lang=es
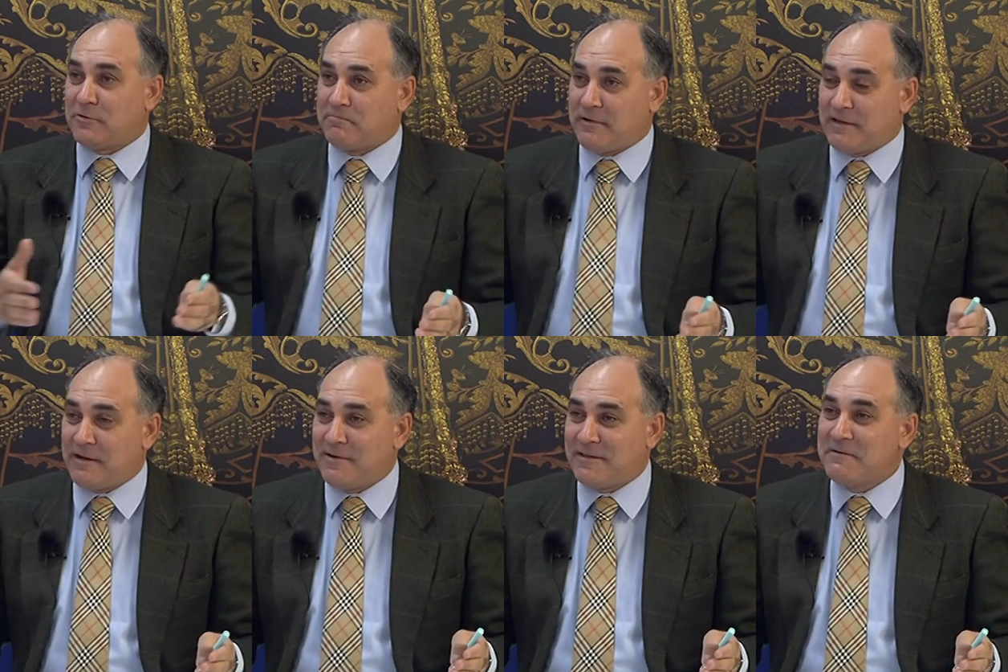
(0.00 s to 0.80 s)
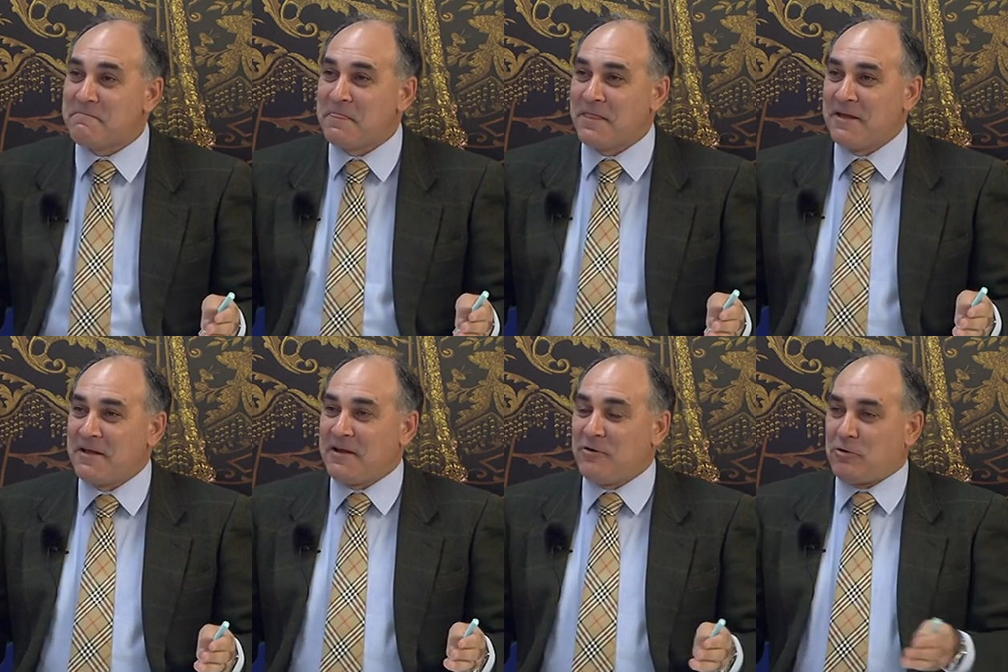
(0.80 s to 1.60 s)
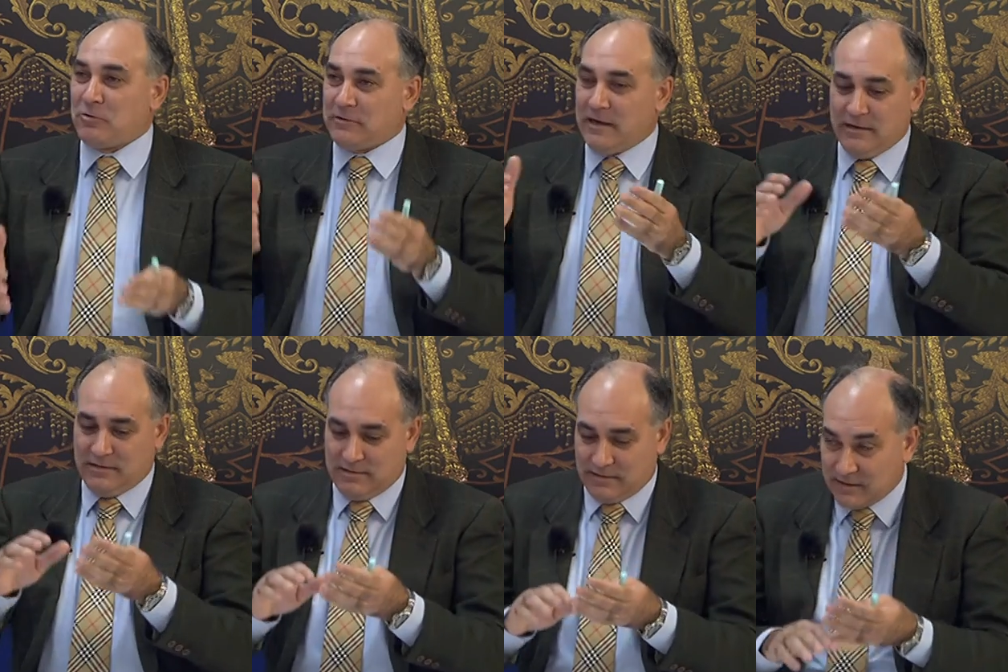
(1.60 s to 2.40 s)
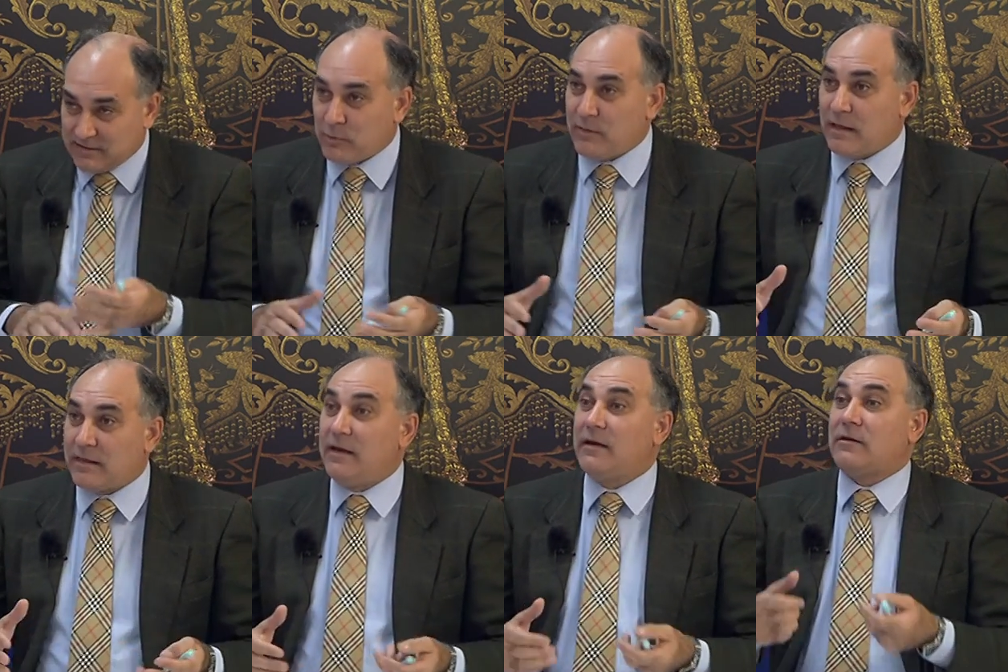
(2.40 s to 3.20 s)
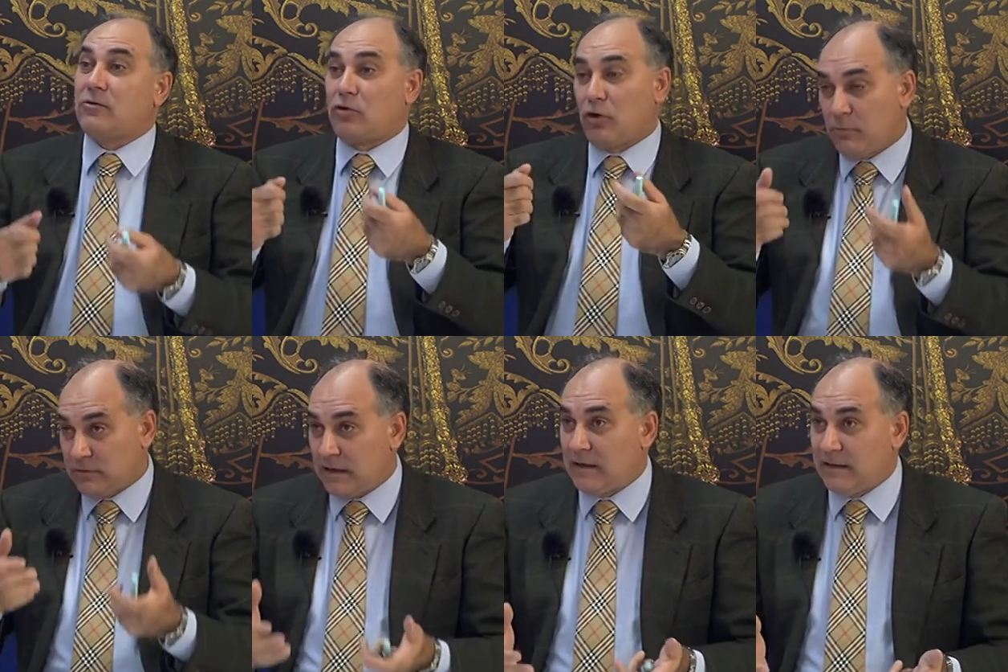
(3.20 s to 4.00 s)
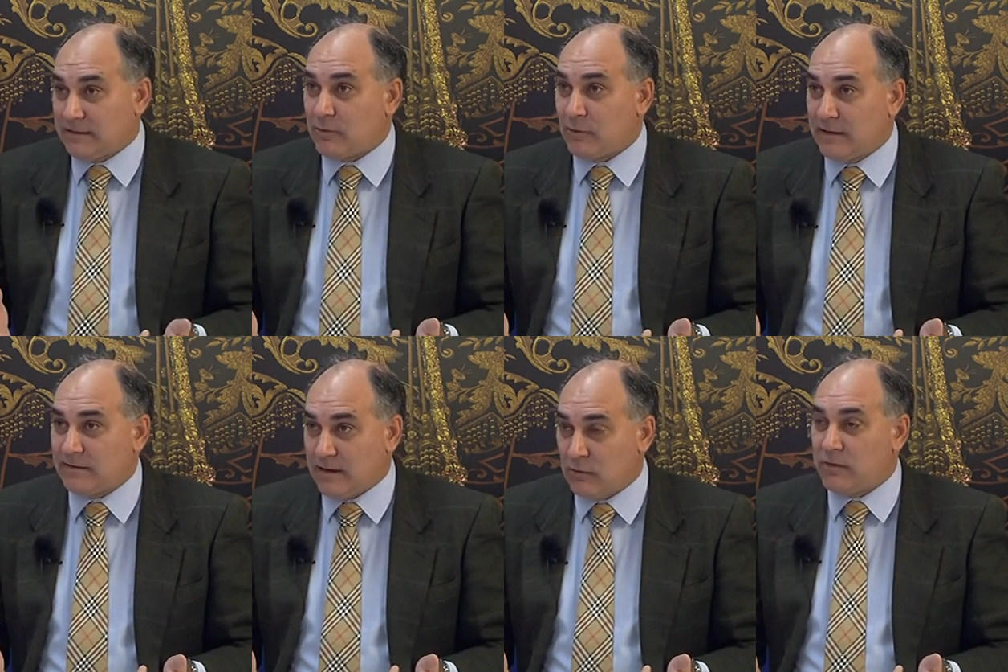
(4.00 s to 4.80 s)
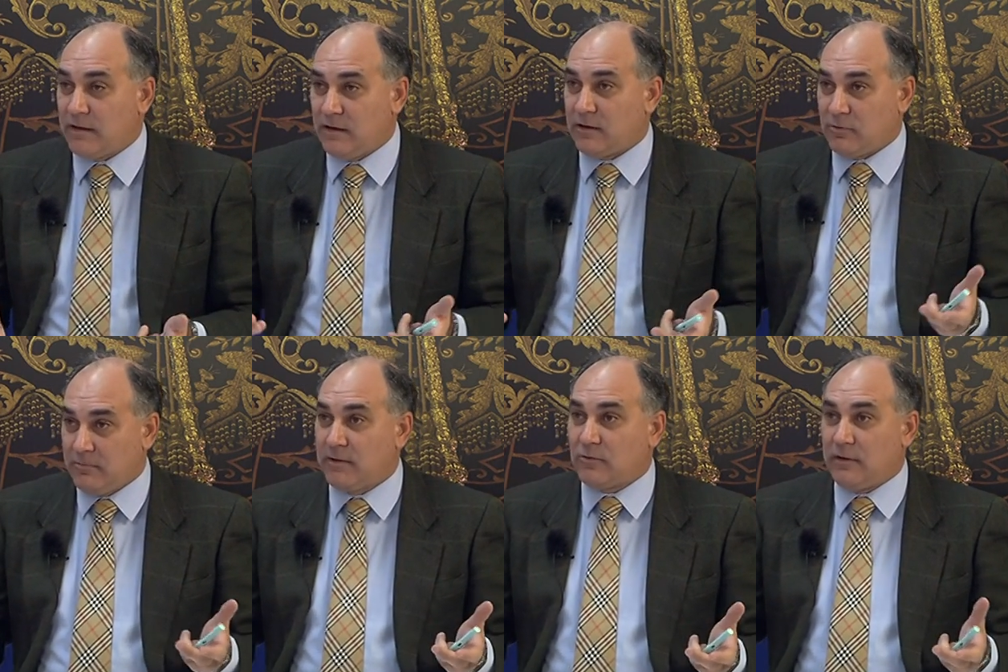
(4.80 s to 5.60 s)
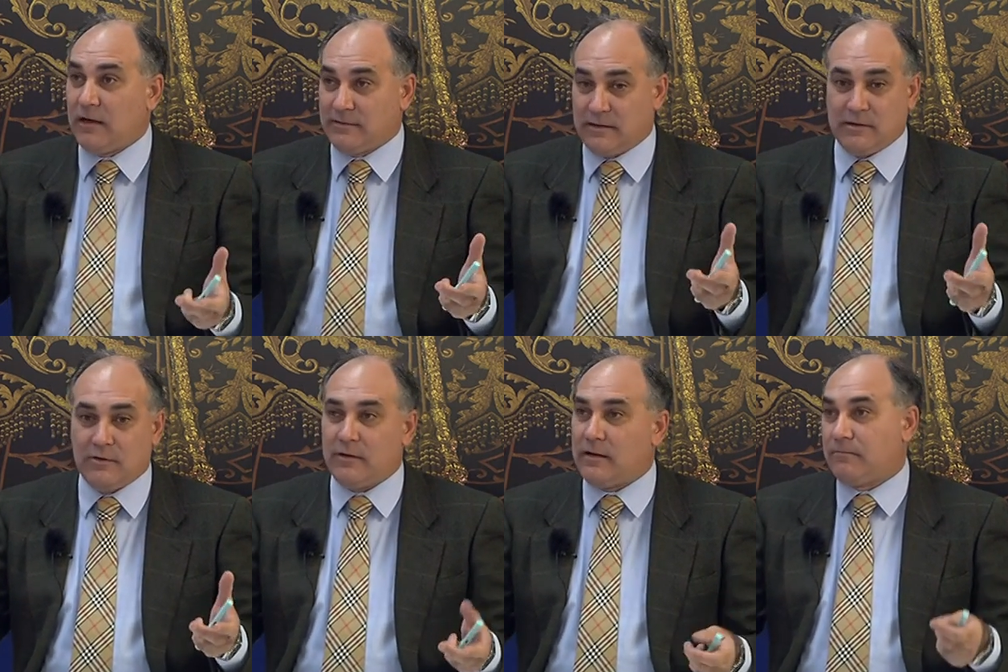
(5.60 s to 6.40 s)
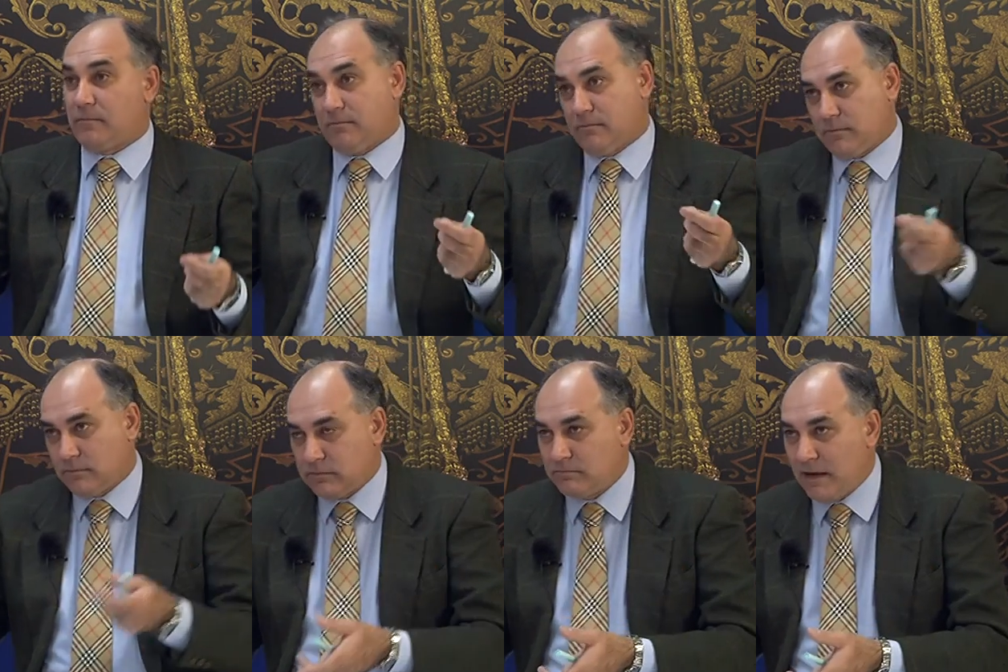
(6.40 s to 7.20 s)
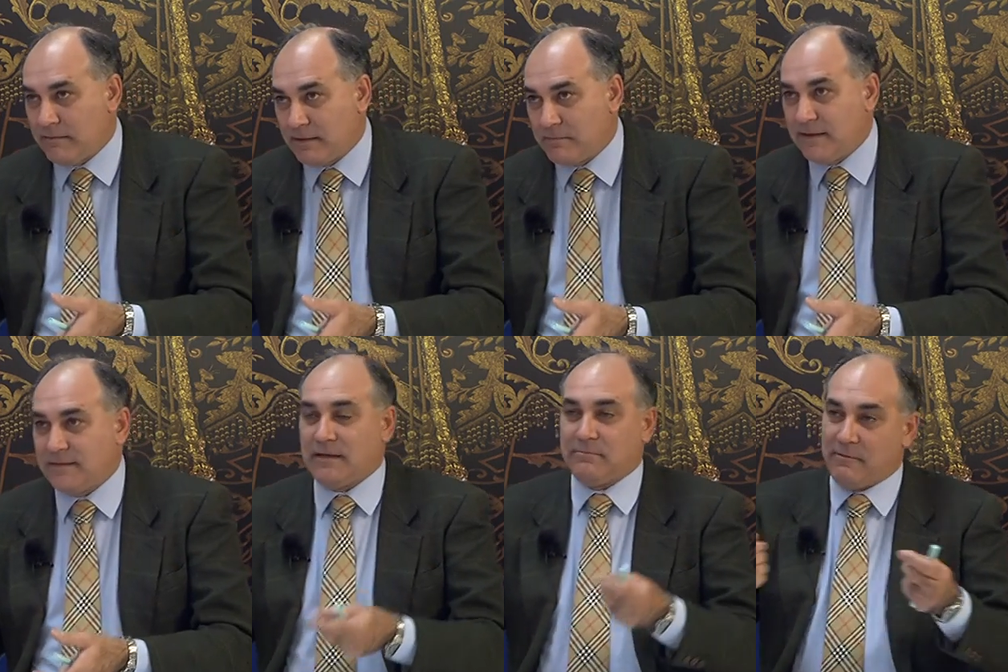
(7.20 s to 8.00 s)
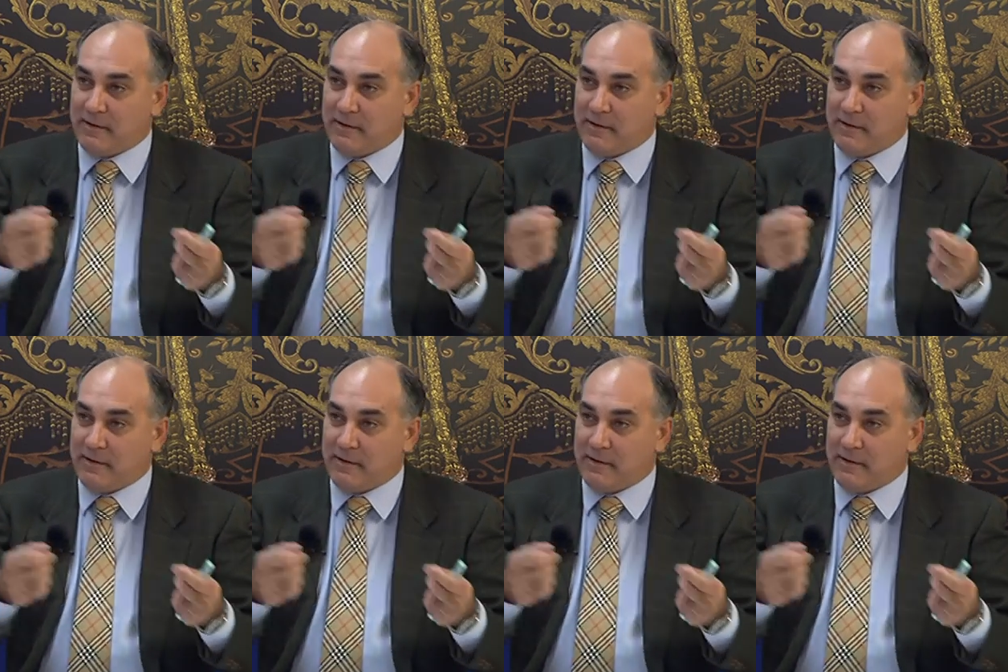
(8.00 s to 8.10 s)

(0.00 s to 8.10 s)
prácticamente, que nos contéis qué se puede hacer, cómo está el estado de salud del convento en el sentido de mm, va a haber misas, va a haber